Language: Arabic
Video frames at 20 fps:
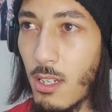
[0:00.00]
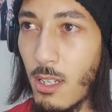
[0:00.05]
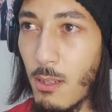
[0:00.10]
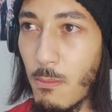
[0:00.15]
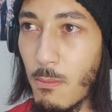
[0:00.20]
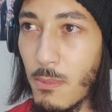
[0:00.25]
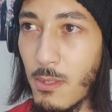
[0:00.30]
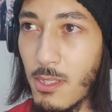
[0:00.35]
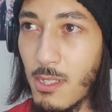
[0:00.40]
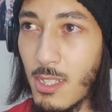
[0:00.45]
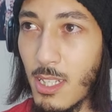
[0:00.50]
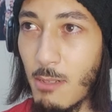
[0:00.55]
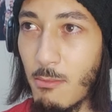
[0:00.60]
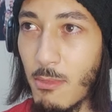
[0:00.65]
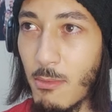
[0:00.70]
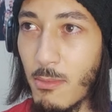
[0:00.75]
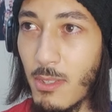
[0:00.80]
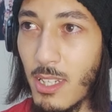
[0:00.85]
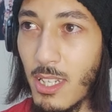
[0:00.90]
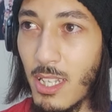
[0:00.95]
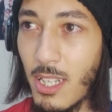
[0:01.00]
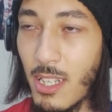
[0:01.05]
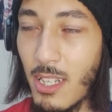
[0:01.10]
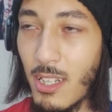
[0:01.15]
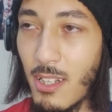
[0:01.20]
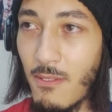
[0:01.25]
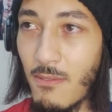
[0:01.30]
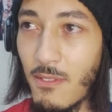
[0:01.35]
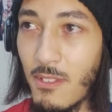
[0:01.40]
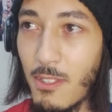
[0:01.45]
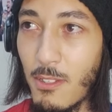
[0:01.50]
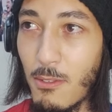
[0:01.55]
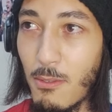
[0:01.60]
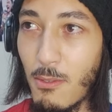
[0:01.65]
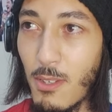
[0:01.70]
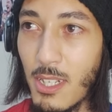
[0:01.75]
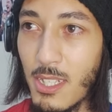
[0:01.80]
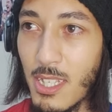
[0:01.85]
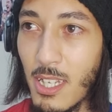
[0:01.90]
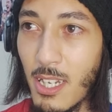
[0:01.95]
يا ربي السلامه من هاد
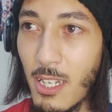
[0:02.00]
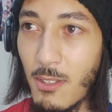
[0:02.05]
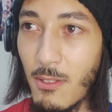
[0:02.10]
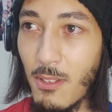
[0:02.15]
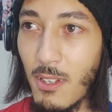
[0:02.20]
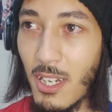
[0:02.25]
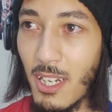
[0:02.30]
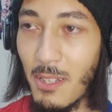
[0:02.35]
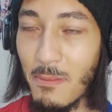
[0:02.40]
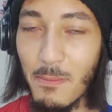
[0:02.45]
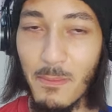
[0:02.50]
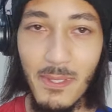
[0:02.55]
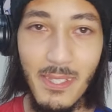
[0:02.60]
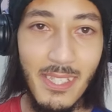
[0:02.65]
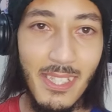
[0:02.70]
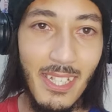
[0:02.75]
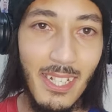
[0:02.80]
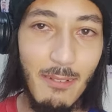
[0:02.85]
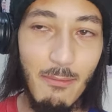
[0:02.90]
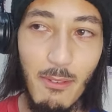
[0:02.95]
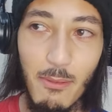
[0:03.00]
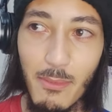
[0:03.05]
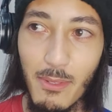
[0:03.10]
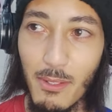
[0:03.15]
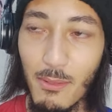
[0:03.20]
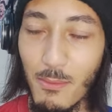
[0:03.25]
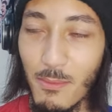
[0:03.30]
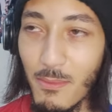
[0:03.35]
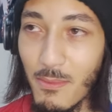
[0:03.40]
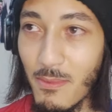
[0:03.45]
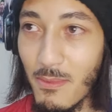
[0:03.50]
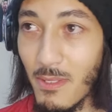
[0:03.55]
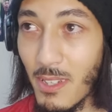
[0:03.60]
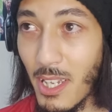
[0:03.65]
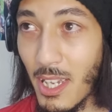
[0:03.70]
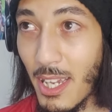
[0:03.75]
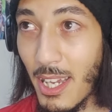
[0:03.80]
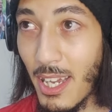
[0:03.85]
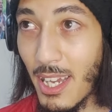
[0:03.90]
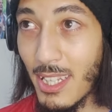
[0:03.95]
الفيديوهات هادو يا ربي السلامه منه
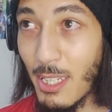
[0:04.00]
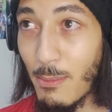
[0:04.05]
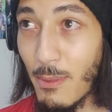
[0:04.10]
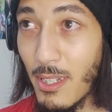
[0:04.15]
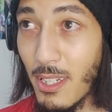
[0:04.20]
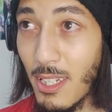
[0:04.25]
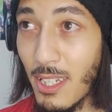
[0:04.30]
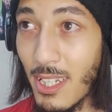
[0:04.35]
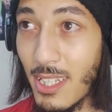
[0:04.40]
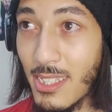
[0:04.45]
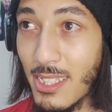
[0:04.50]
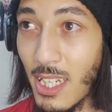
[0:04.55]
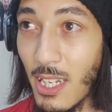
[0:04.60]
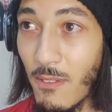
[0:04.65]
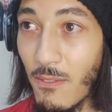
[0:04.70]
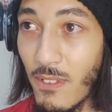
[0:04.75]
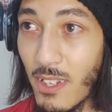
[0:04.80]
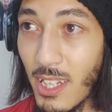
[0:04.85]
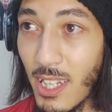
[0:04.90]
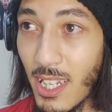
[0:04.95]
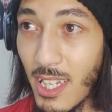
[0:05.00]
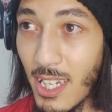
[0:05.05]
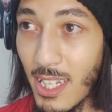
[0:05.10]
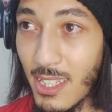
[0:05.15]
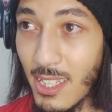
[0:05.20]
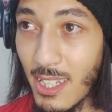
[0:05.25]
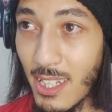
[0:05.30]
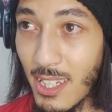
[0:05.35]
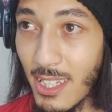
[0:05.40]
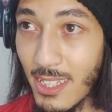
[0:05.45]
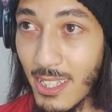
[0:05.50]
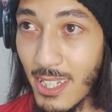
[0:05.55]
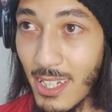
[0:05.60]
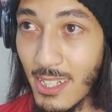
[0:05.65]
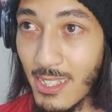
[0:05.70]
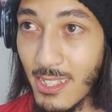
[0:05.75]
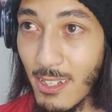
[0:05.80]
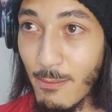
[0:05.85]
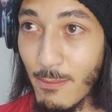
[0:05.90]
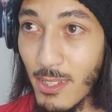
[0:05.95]
دابا كتخاف على هذا لا يطيح
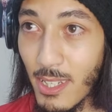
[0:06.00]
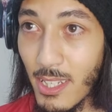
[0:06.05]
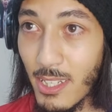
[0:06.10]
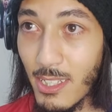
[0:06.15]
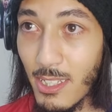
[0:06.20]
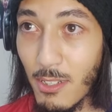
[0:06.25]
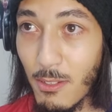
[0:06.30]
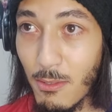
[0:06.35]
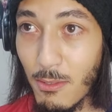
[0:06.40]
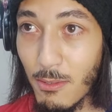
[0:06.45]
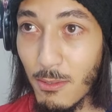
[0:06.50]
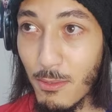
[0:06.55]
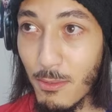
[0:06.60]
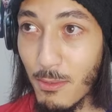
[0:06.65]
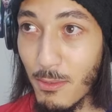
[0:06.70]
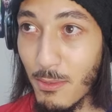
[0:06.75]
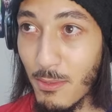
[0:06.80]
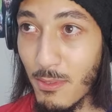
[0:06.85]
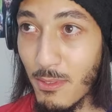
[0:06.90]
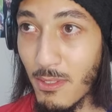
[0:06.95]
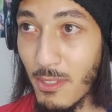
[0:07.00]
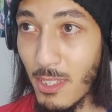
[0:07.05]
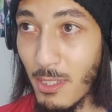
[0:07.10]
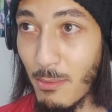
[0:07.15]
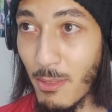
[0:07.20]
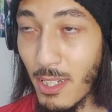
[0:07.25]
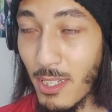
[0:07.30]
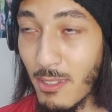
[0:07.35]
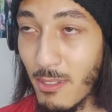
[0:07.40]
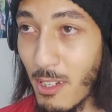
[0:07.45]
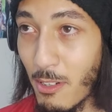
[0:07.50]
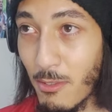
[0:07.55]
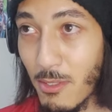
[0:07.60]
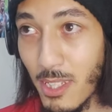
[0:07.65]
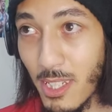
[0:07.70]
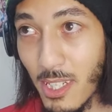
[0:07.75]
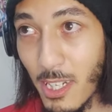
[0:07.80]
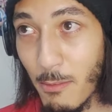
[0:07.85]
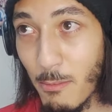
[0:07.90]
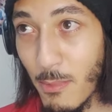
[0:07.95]
اكثر من انه يبقى
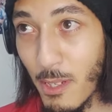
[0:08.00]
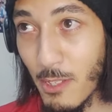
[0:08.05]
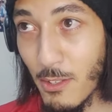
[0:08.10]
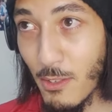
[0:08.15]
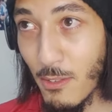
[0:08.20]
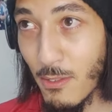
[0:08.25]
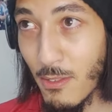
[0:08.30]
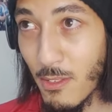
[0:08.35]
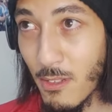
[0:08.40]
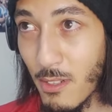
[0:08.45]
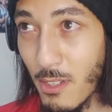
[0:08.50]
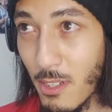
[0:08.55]
اودي كما نشوف